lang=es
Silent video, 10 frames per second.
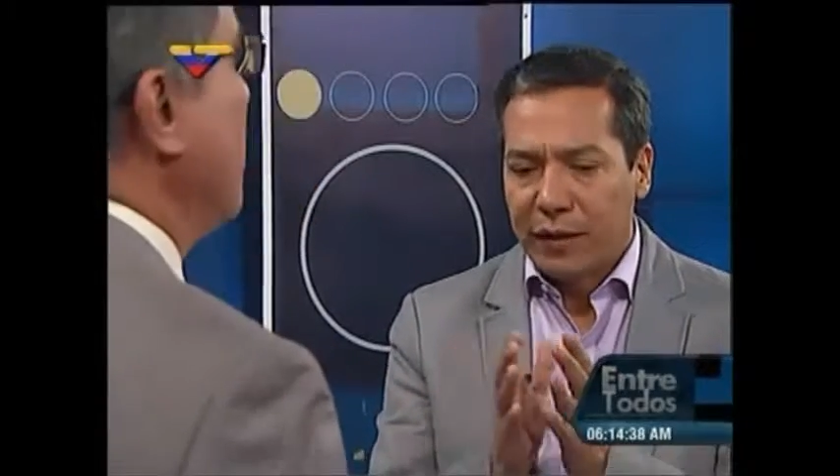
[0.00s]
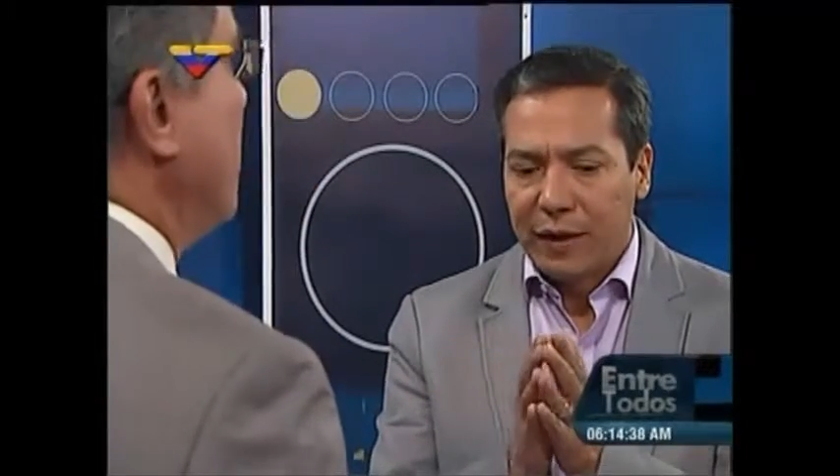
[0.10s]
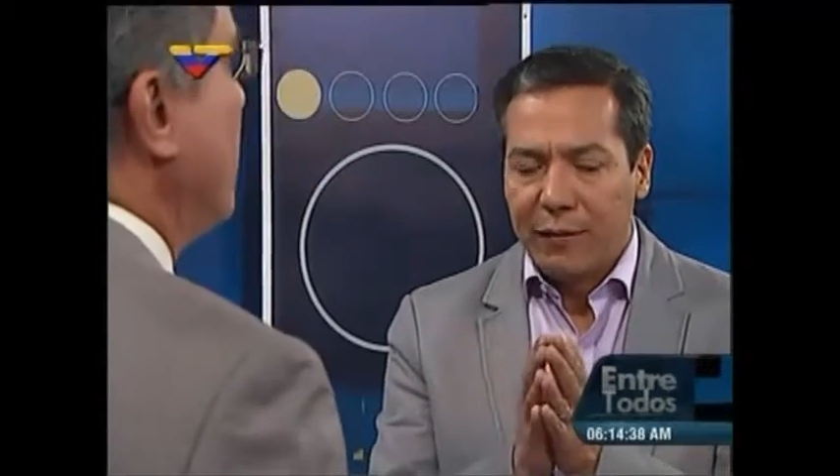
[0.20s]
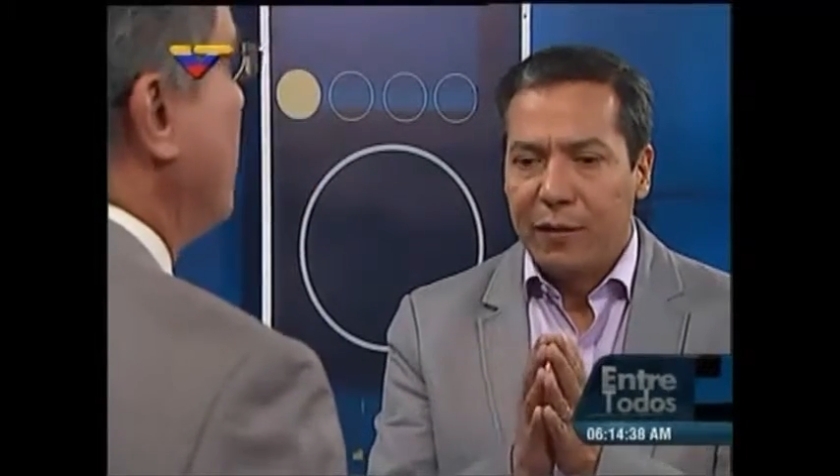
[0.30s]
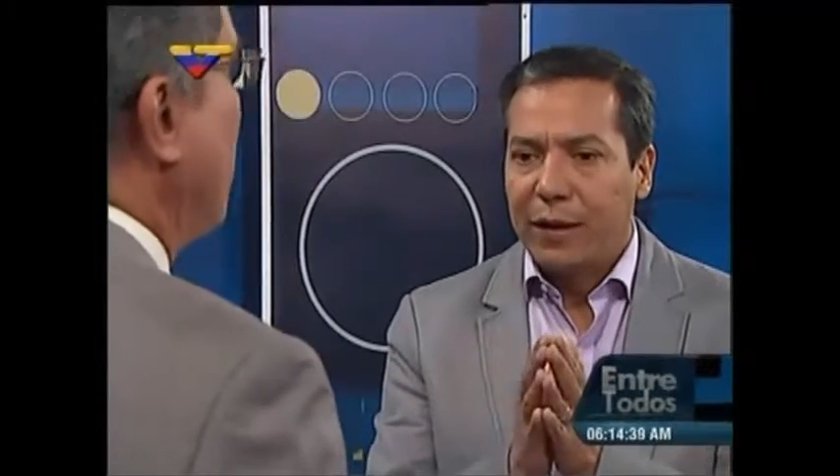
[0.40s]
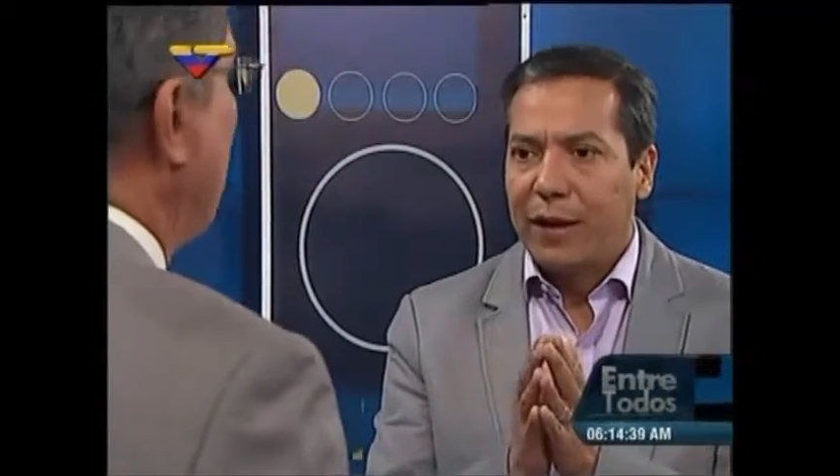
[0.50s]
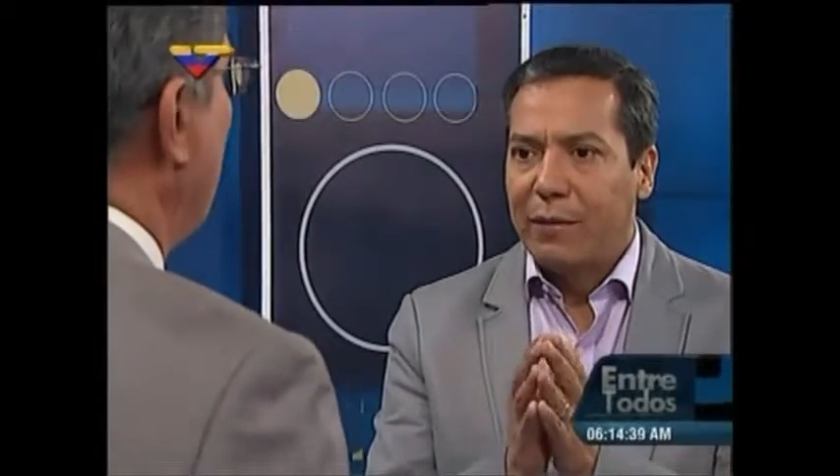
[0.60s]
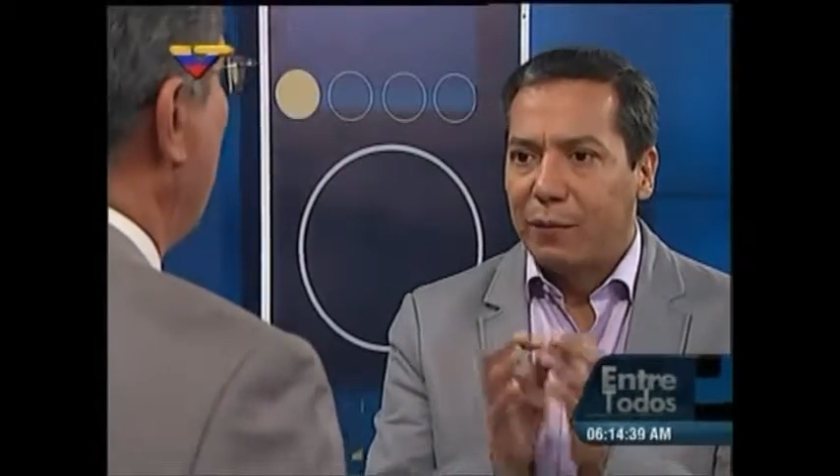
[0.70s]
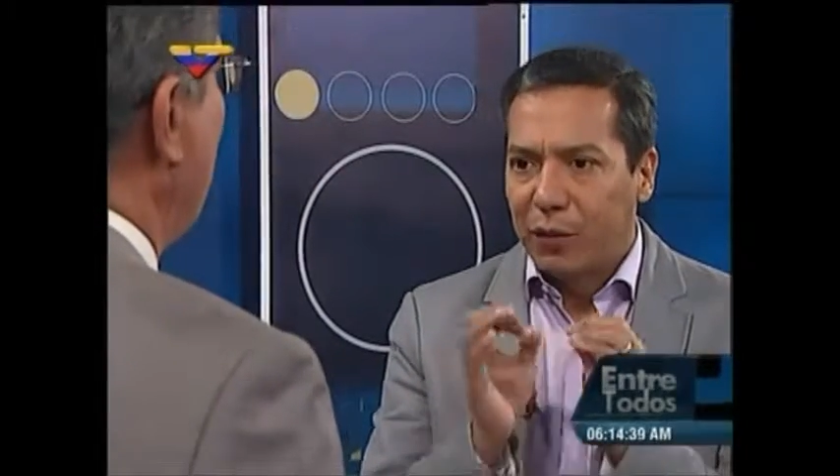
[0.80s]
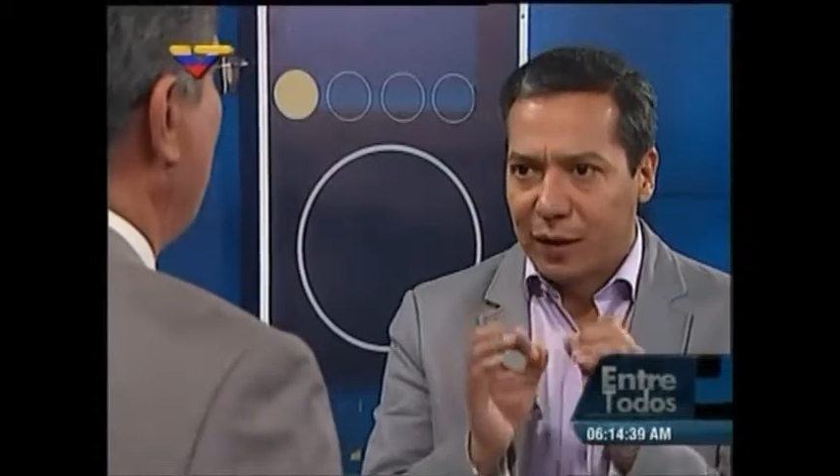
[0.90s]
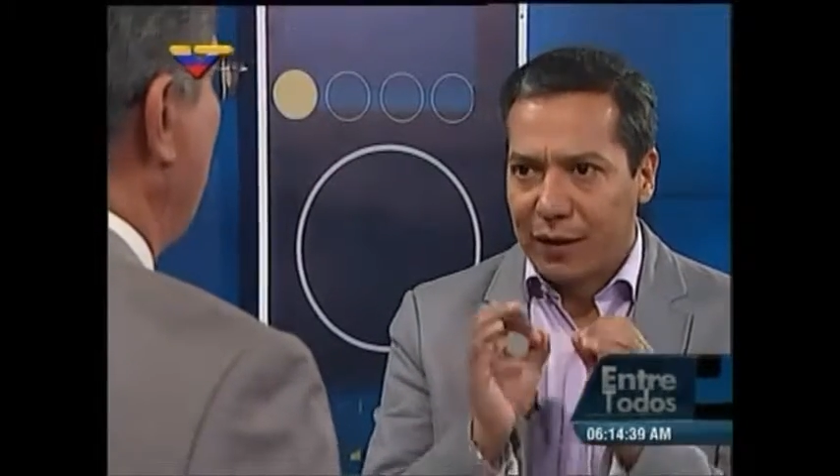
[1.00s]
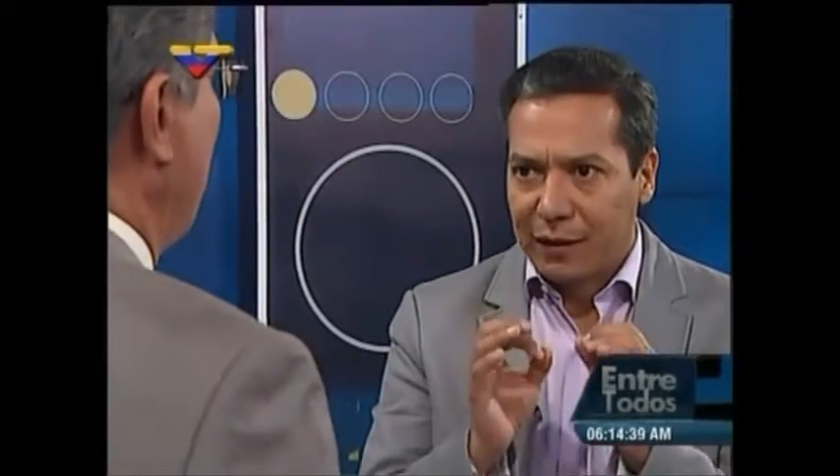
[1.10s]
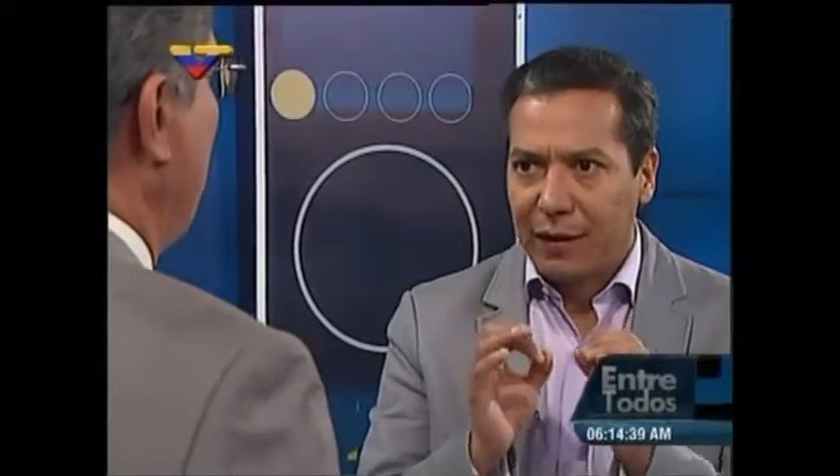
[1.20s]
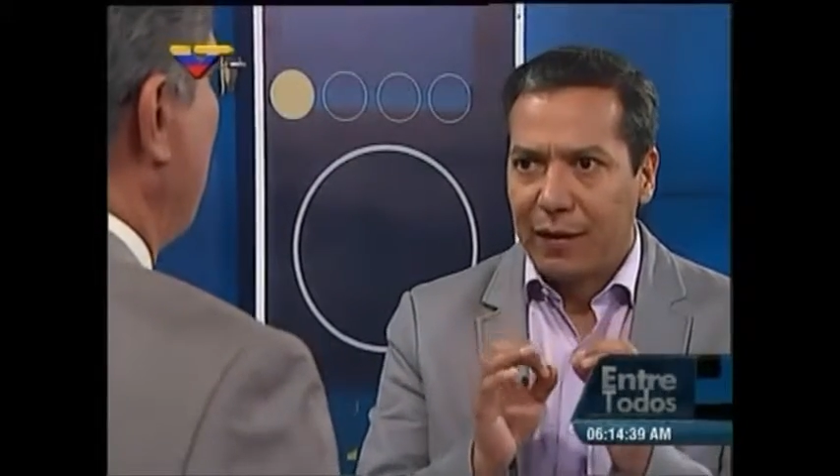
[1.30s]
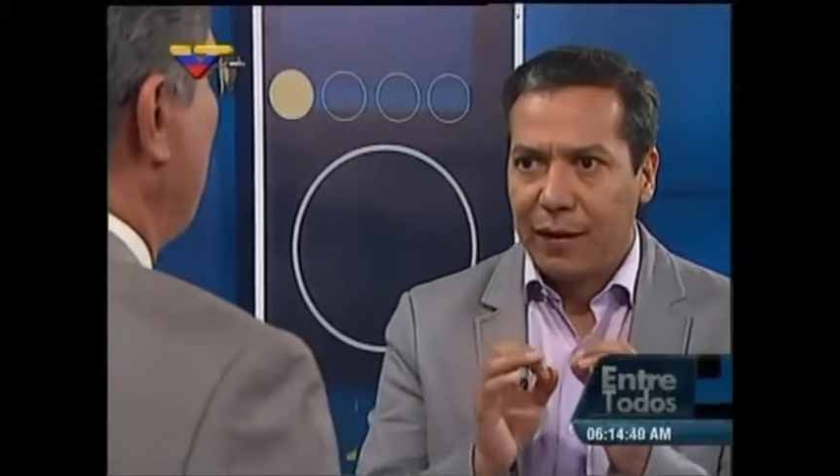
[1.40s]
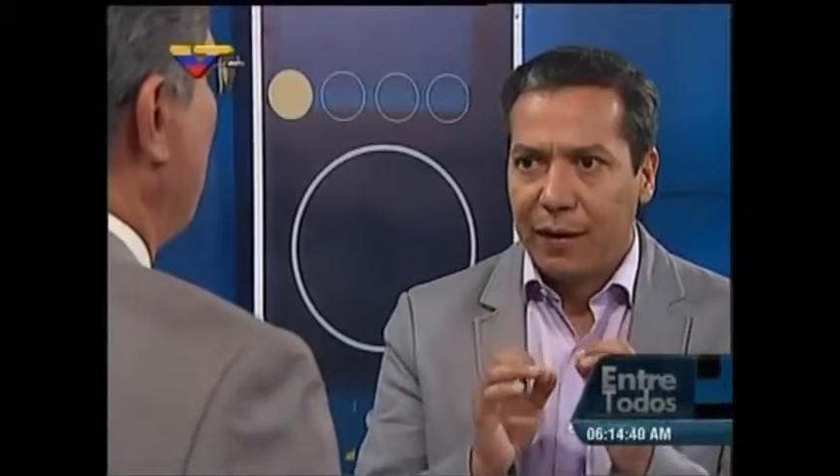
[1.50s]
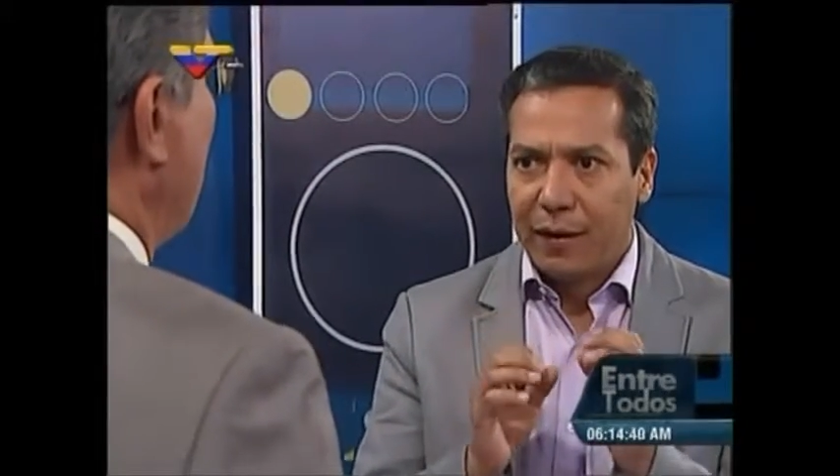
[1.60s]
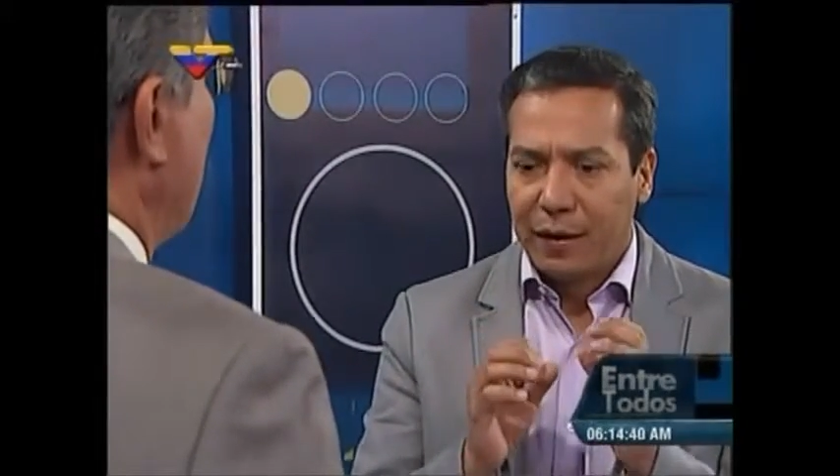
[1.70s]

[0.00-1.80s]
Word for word: Guillermo, que es importante